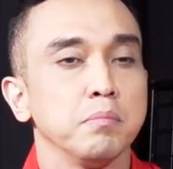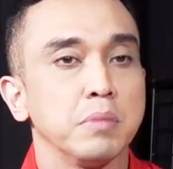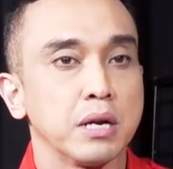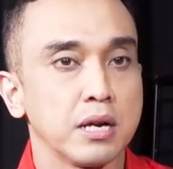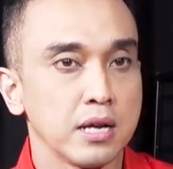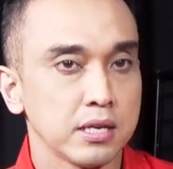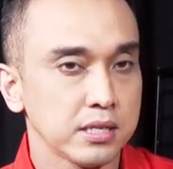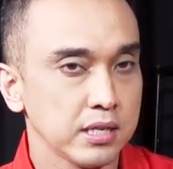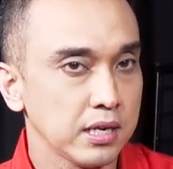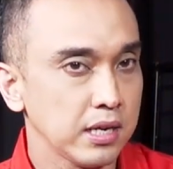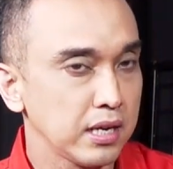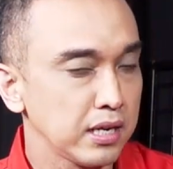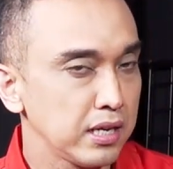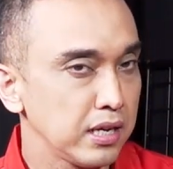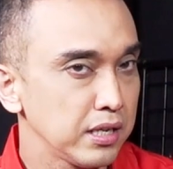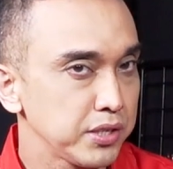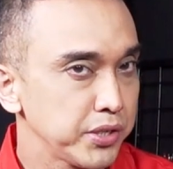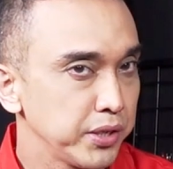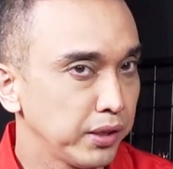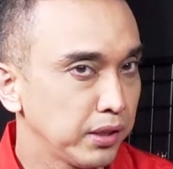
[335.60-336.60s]
Berdasarkan
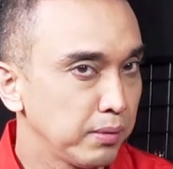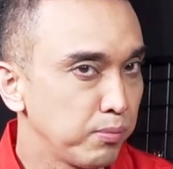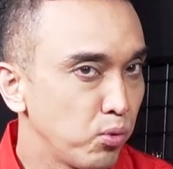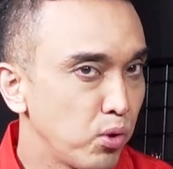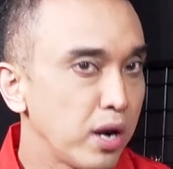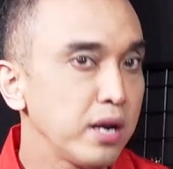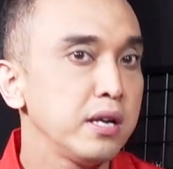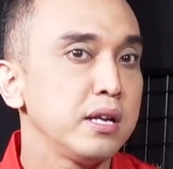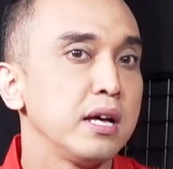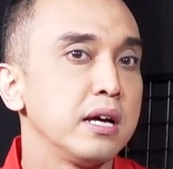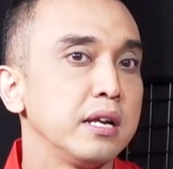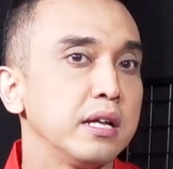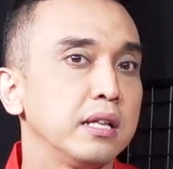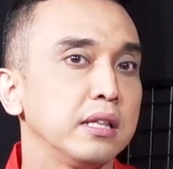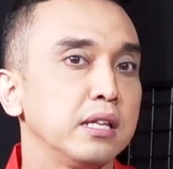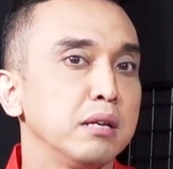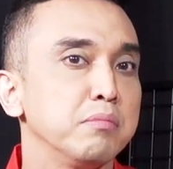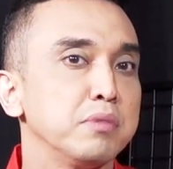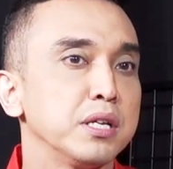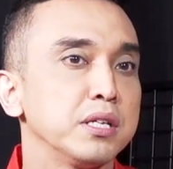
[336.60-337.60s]
hasil temuan dari
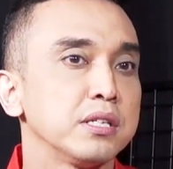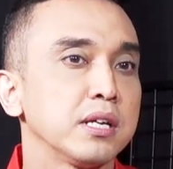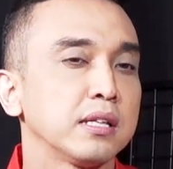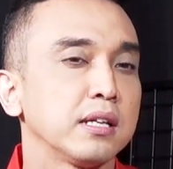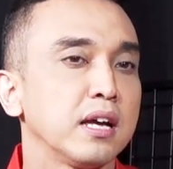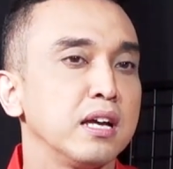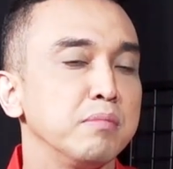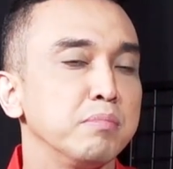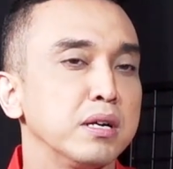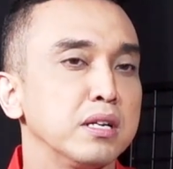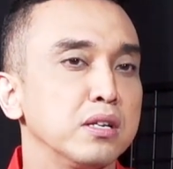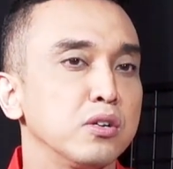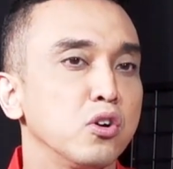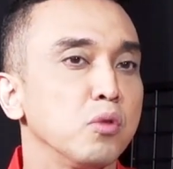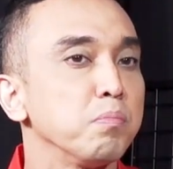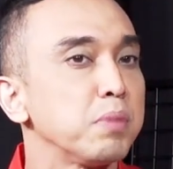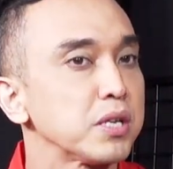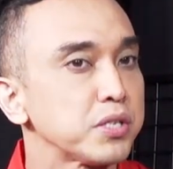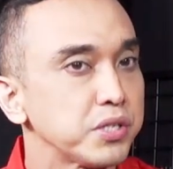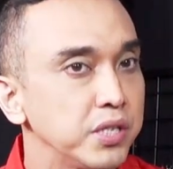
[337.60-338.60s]
tim riset Ainan
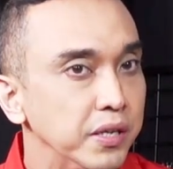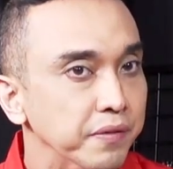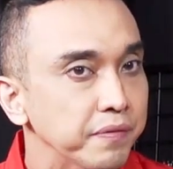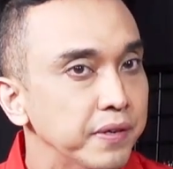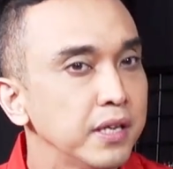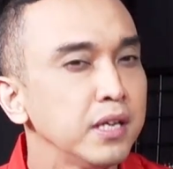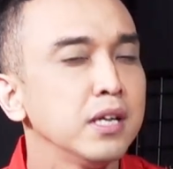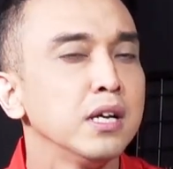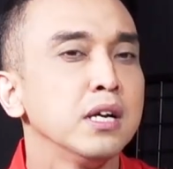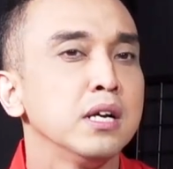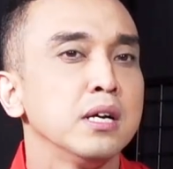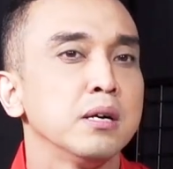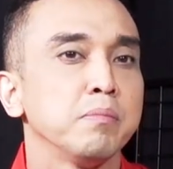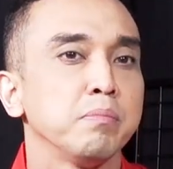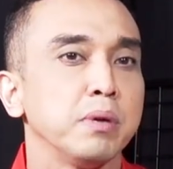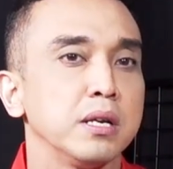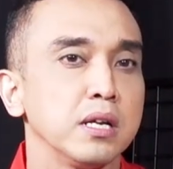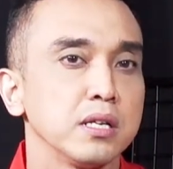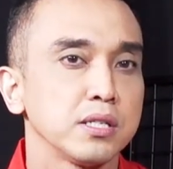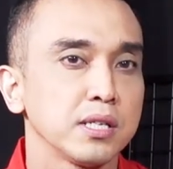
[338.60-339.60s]
Kompas TV,
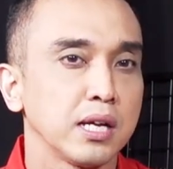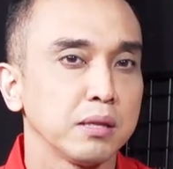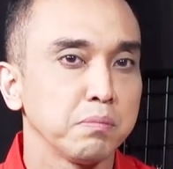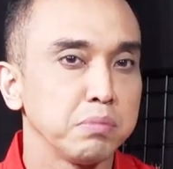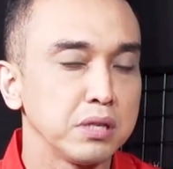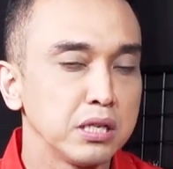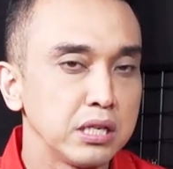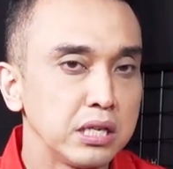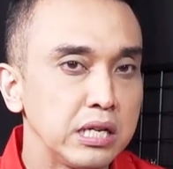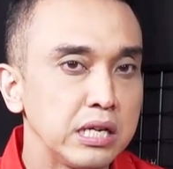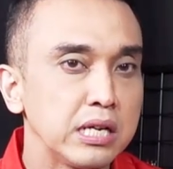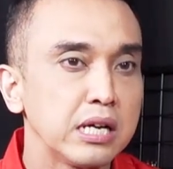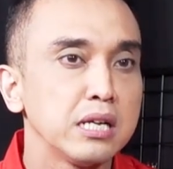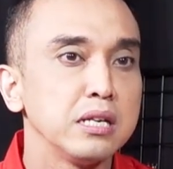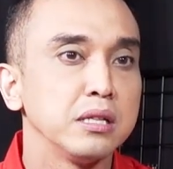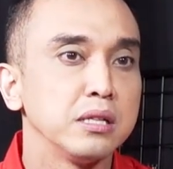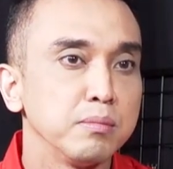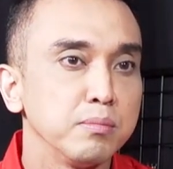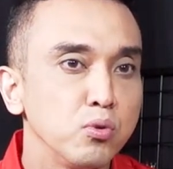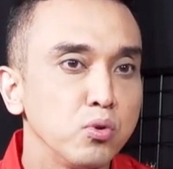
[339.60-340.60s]
pada saat penyelidikan
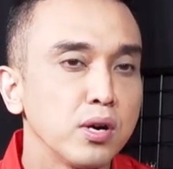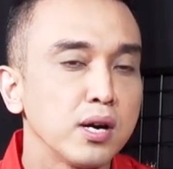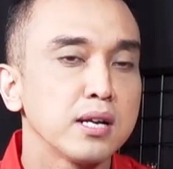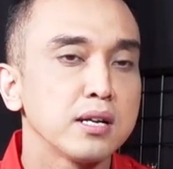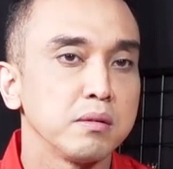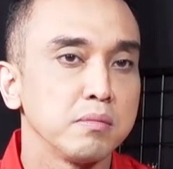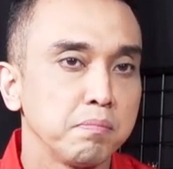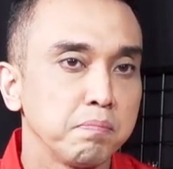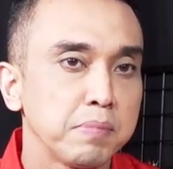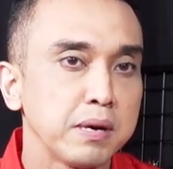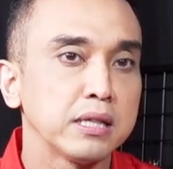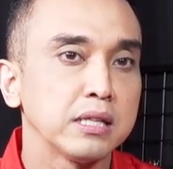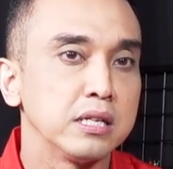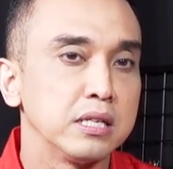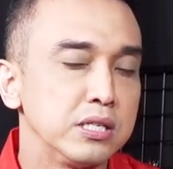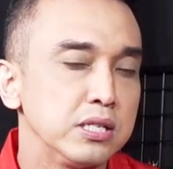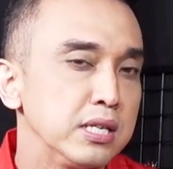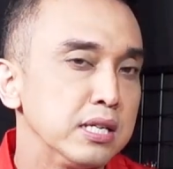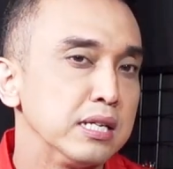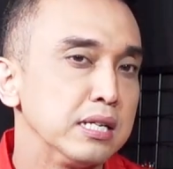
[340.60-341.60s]
ditemukan empat
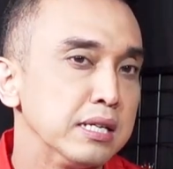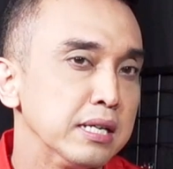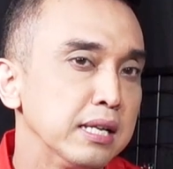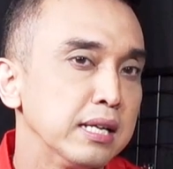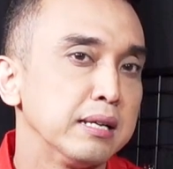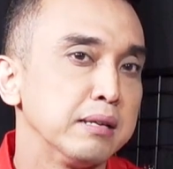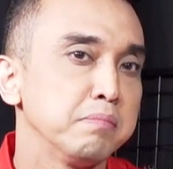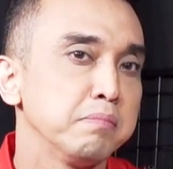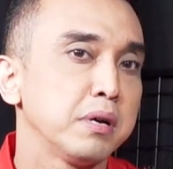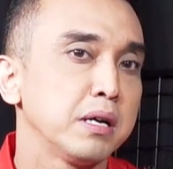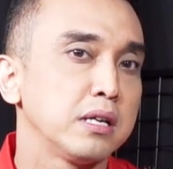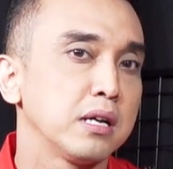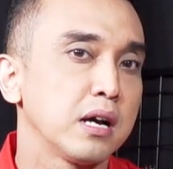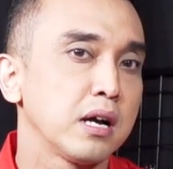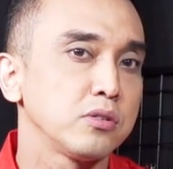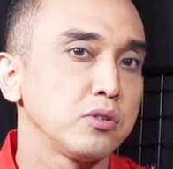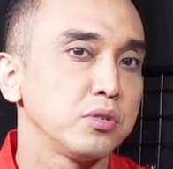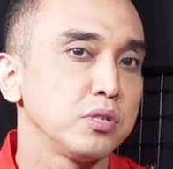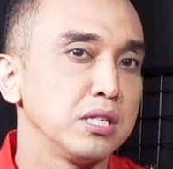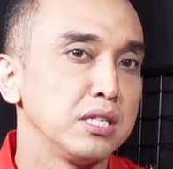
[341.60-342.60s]
kejanggalan pada
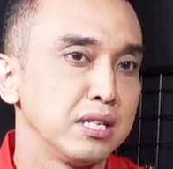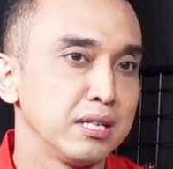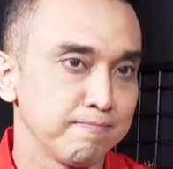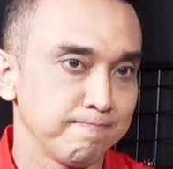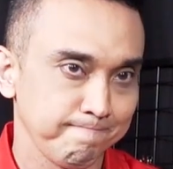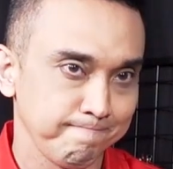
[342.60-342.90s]
kasus ini.